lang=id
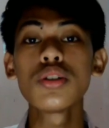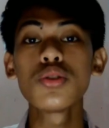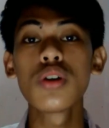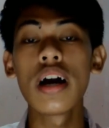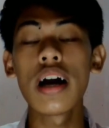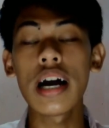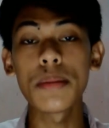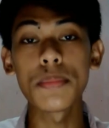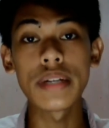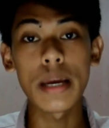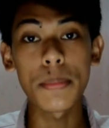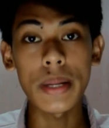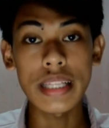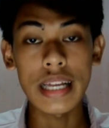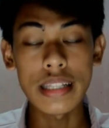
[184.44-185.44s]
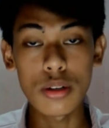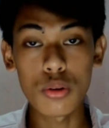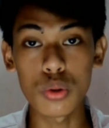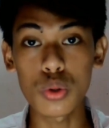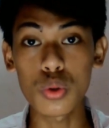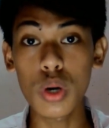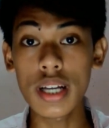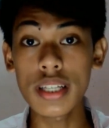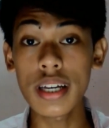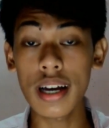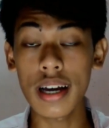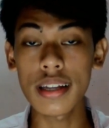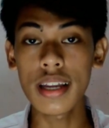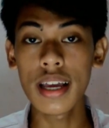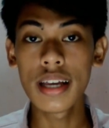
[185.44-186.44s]
juga akan mendapatkan keuntungannya
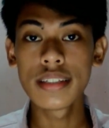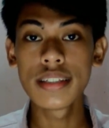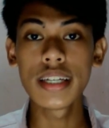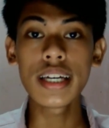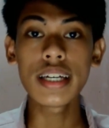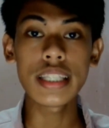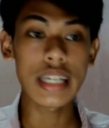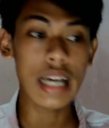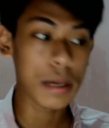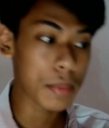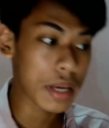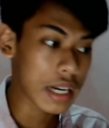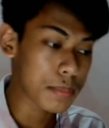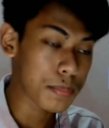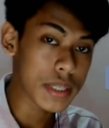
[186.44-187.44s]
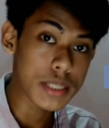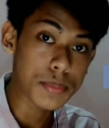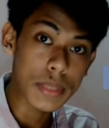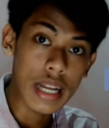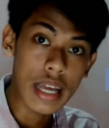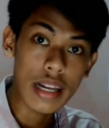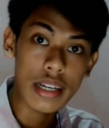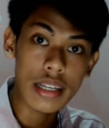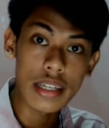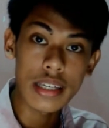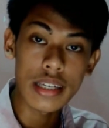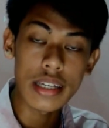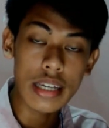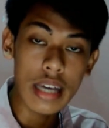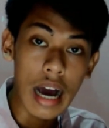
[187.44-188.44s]
kan. Jadi ketika marketplace
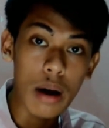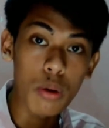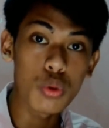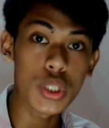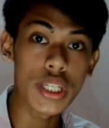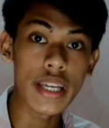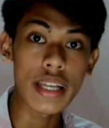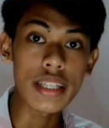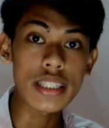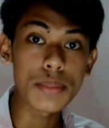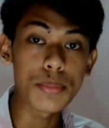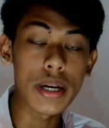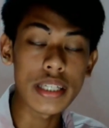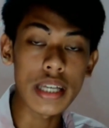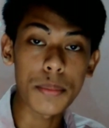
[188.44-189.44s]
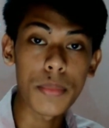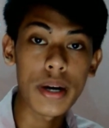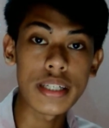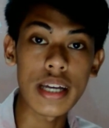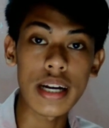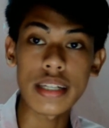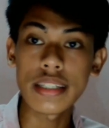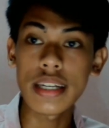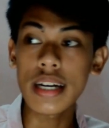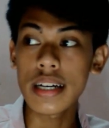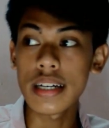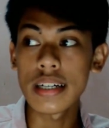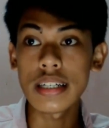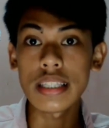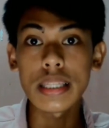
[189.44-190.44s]
menarik audiens sebanyak-banyaknya
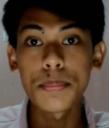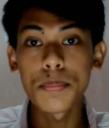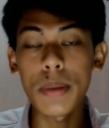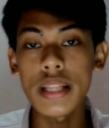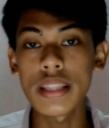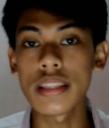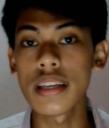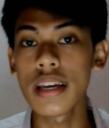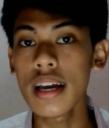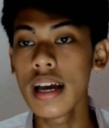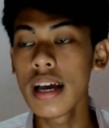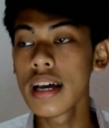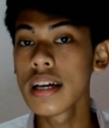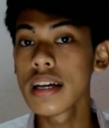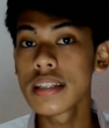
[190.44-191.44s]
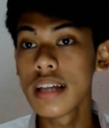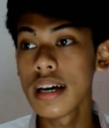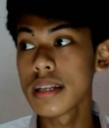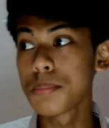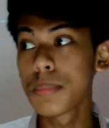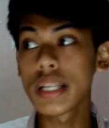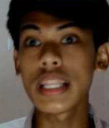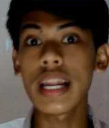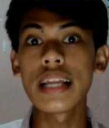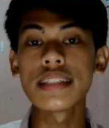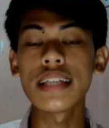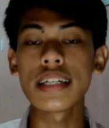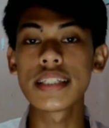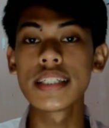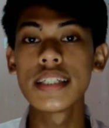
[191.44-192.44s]
ke tempatnya dan
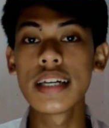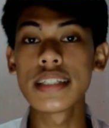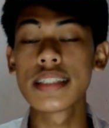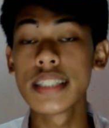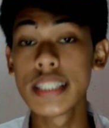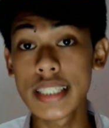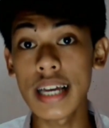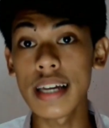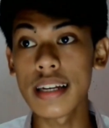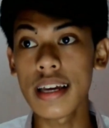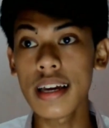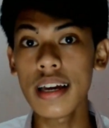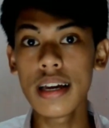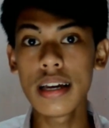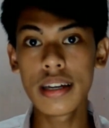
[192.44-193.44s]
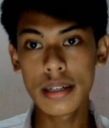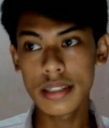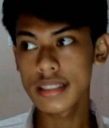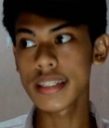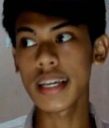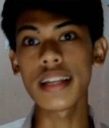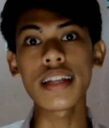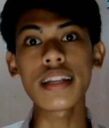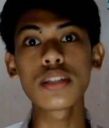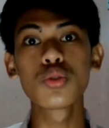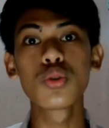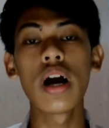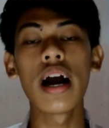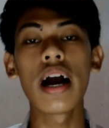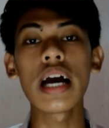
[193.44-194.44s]
bertransaksi di sana, seller
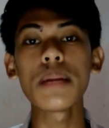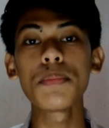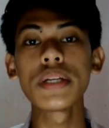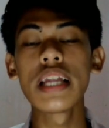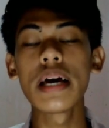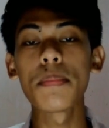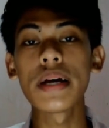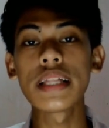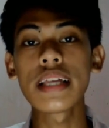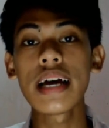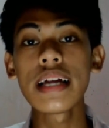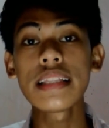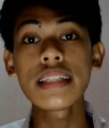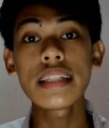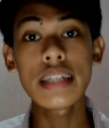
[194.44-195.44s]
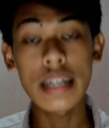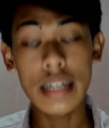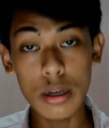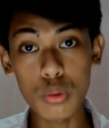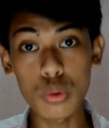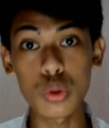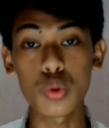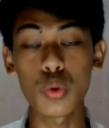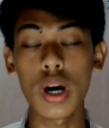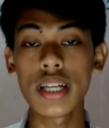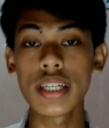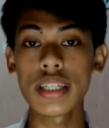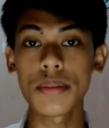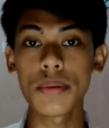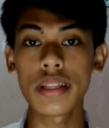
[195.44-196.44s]
juga akan mendapatkan
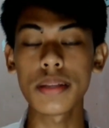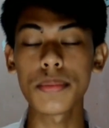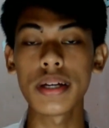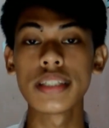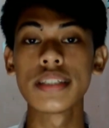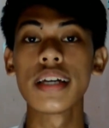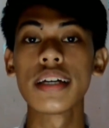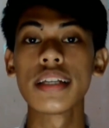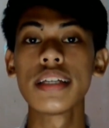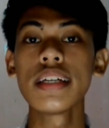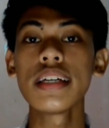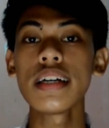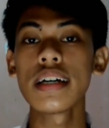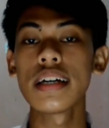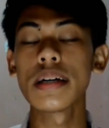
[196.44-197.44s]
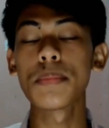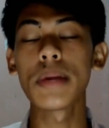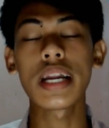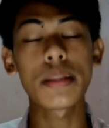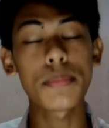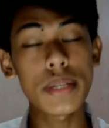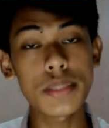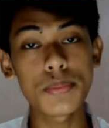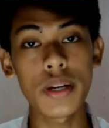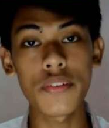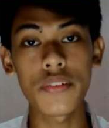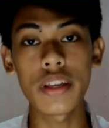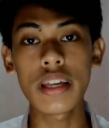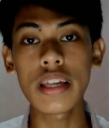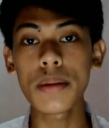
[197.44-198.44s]
keuntungannya teman-teman. Jadi e, marketplace
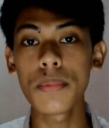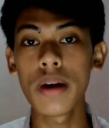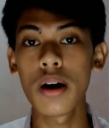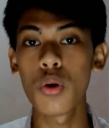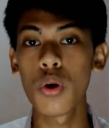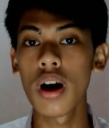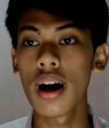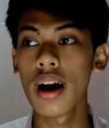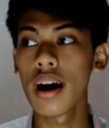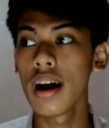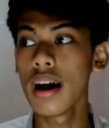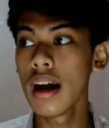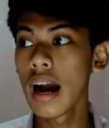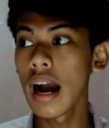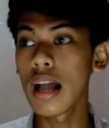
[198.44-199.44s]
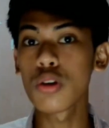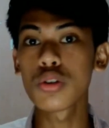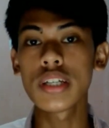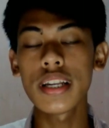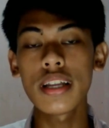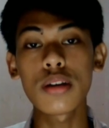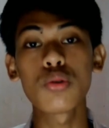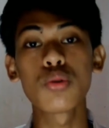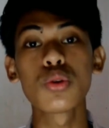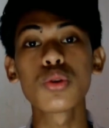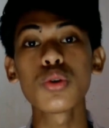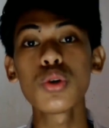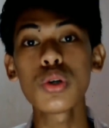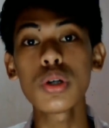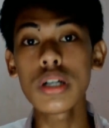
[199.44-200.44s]
berpikir bahwa kalau seller
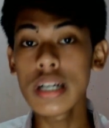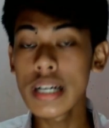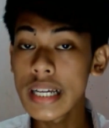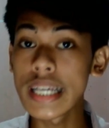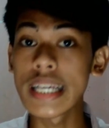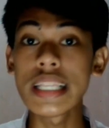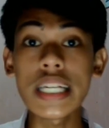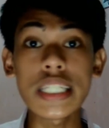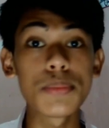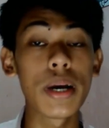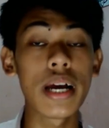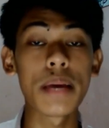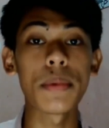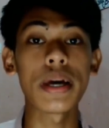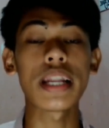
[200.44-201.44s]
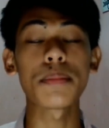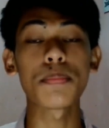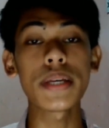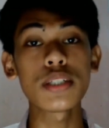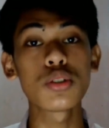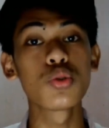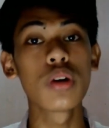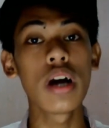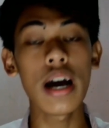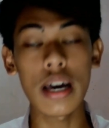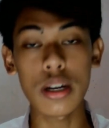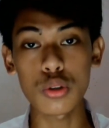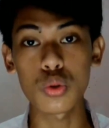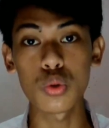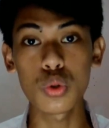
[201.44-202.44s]
untung, kita sebagai marketplace juga
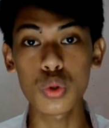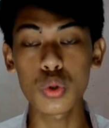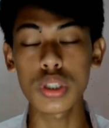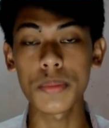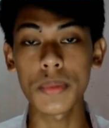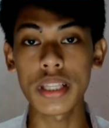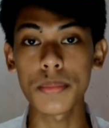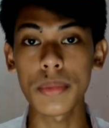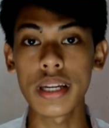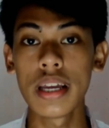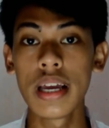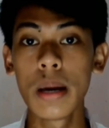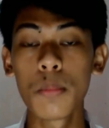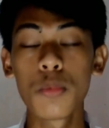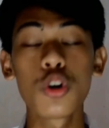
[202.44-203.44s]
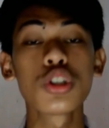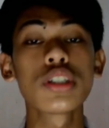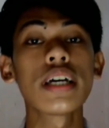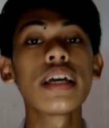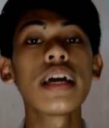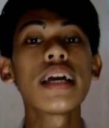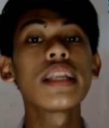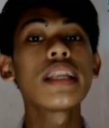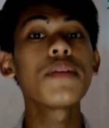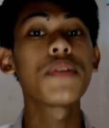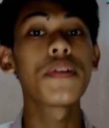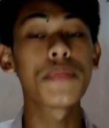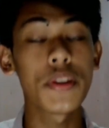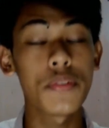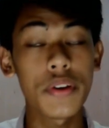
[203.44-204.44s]
harus untung teman-teman. Menurut saya ini
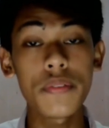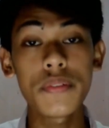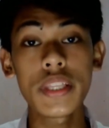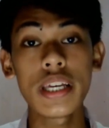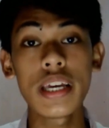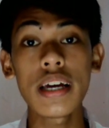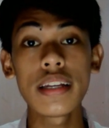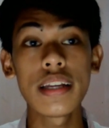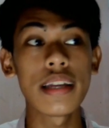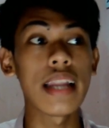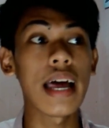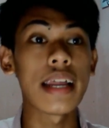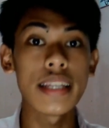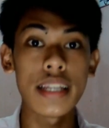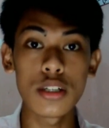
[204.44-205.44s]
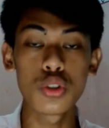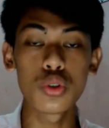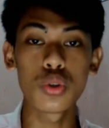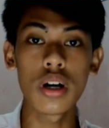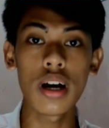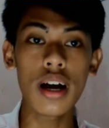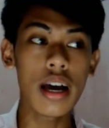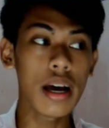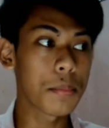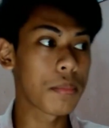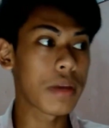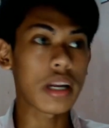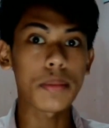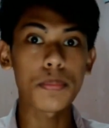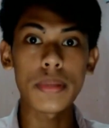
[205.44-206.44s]
50-50 ya dan adil juga.
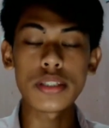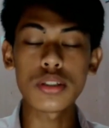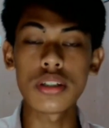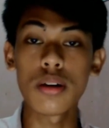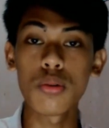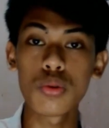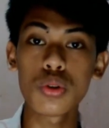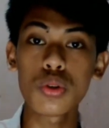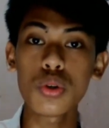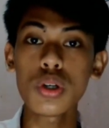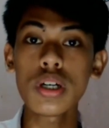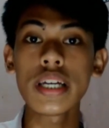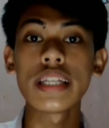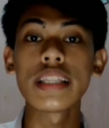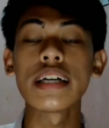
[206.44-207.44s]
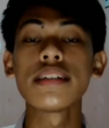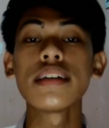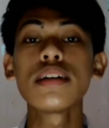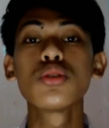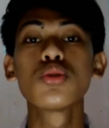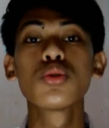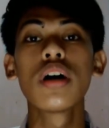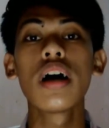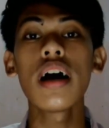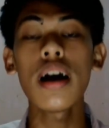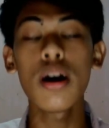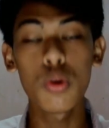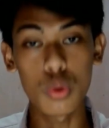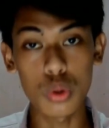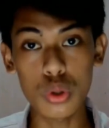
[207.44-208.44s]
Marketplace-nya untung, kitanya juga
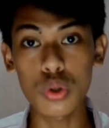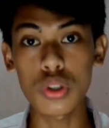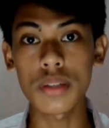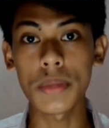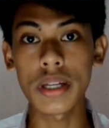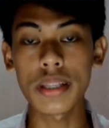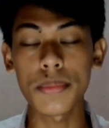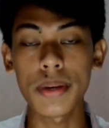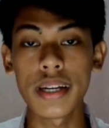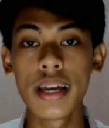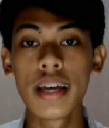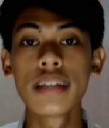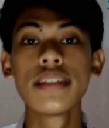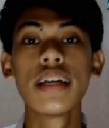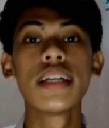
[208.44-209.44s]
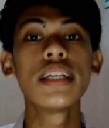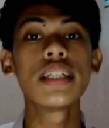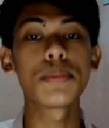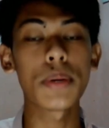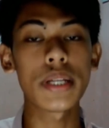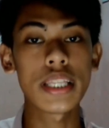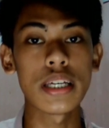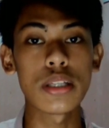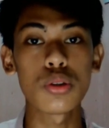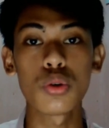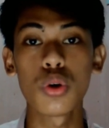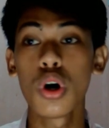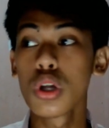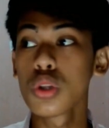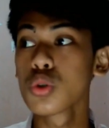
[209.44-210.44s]
untung teman-teman. Jadi seperti
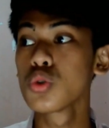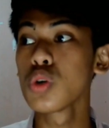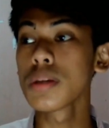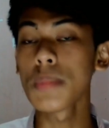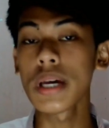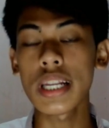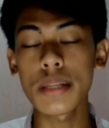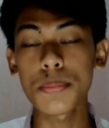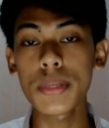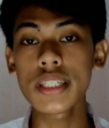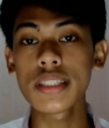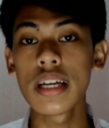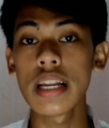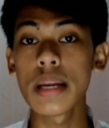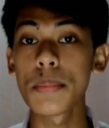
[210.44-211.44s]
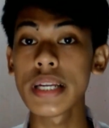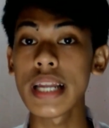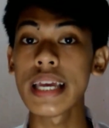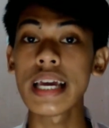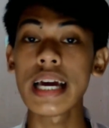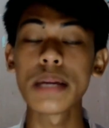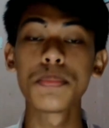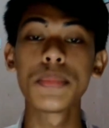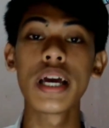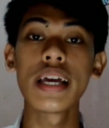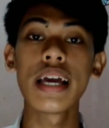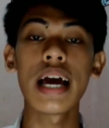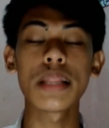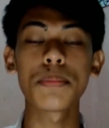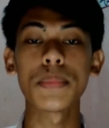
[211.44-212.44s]
itu. Tujuan marketplace dalam menaikkan
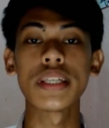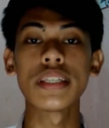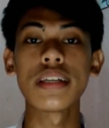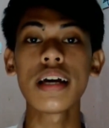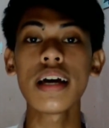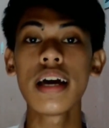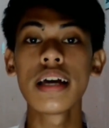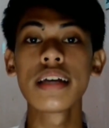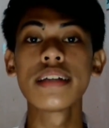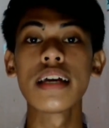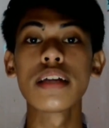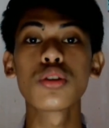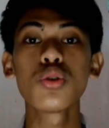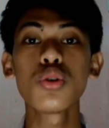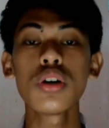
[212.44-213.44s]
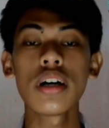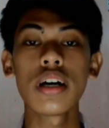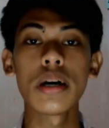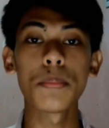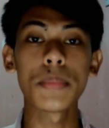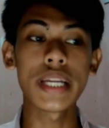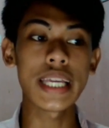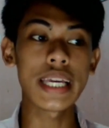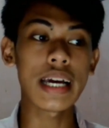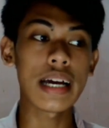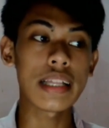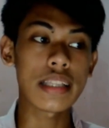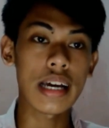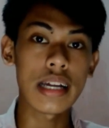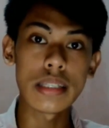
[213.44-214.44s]
biaya adminnya yaitu e,
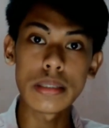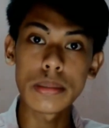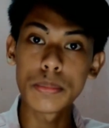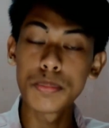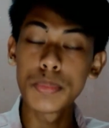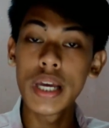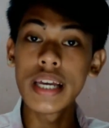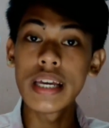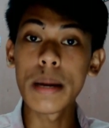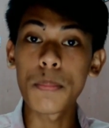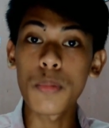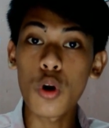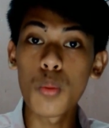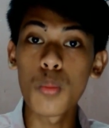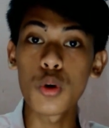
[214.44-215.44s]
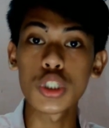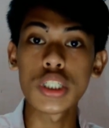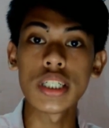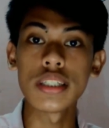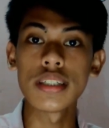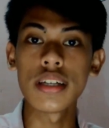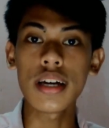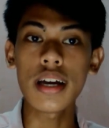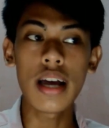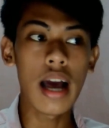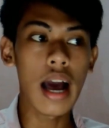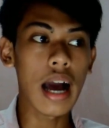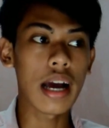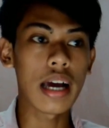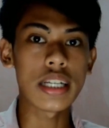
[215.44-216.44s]
meningkatkan biaya promosinya
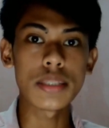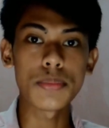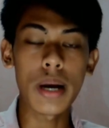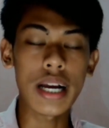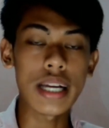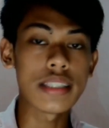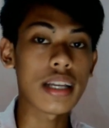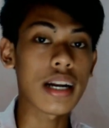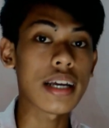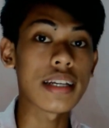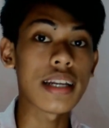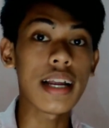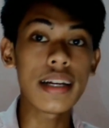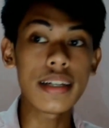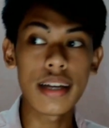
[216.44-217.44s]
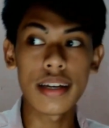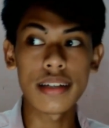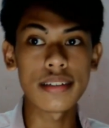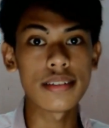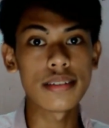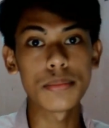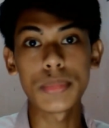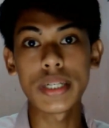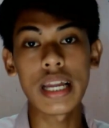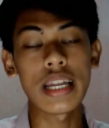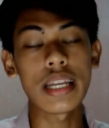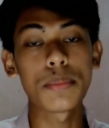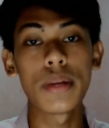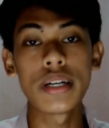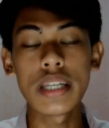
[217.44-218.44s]
agar semakin terkenal dan
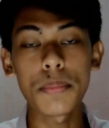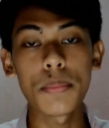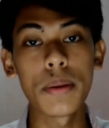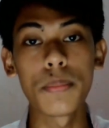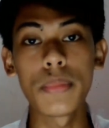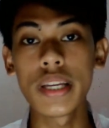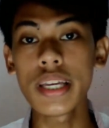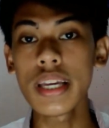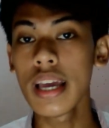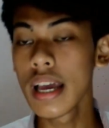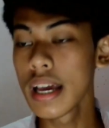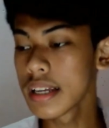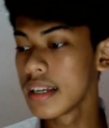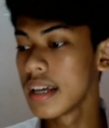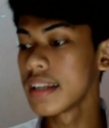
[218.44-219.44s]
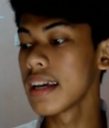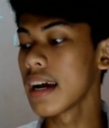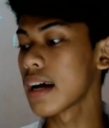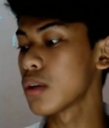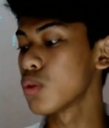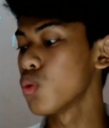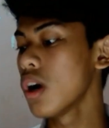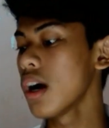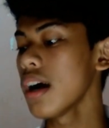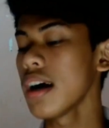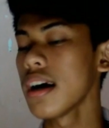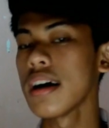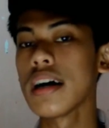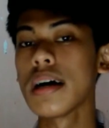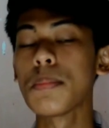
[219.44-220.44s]
menarik banyak pembeli. Dan yang kedua
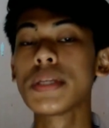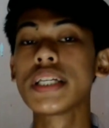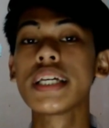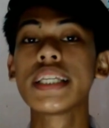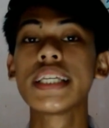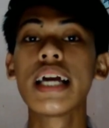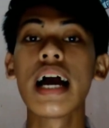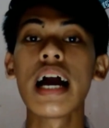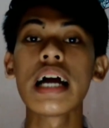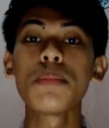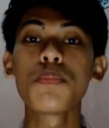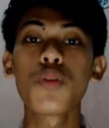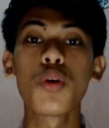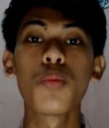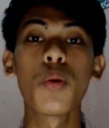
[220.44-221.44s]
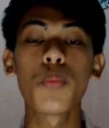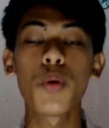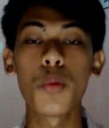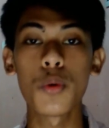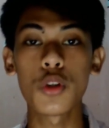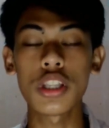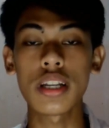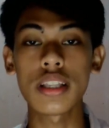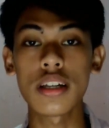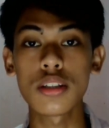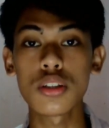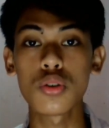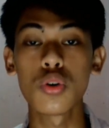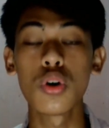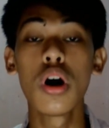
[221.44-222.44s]
e, menyediakan promo-promo
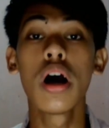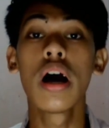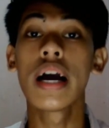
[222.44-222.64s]
tertentu.